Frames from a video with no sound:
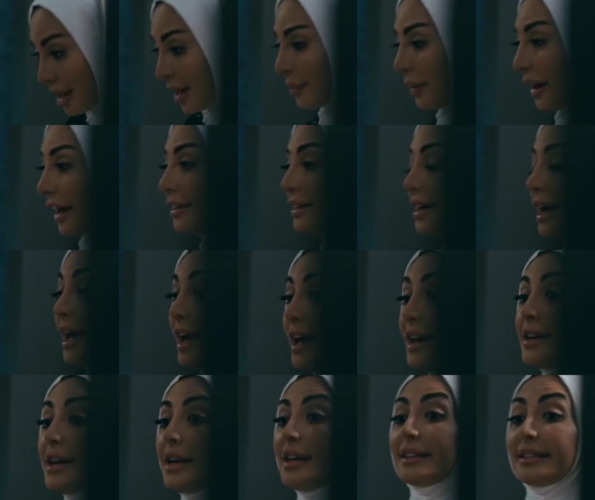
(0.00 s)
مخليها
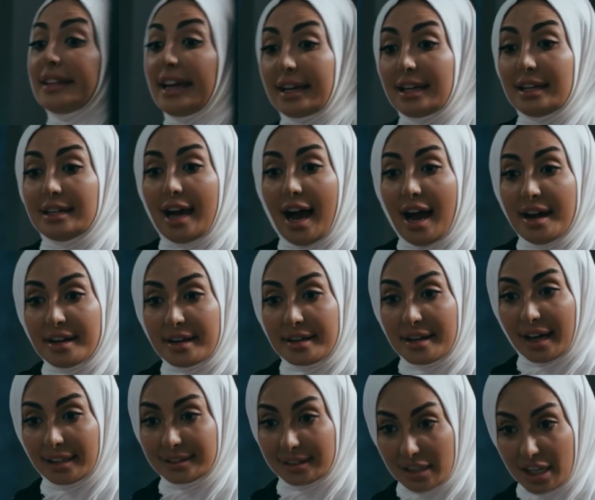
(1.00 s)
هي اللي تنقي لي انا
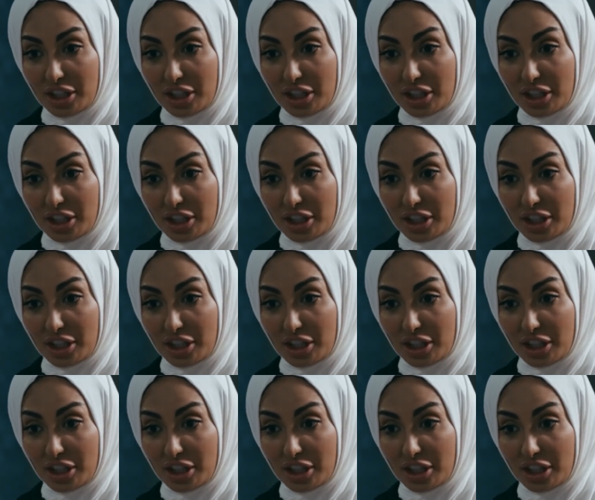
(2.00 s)
النادي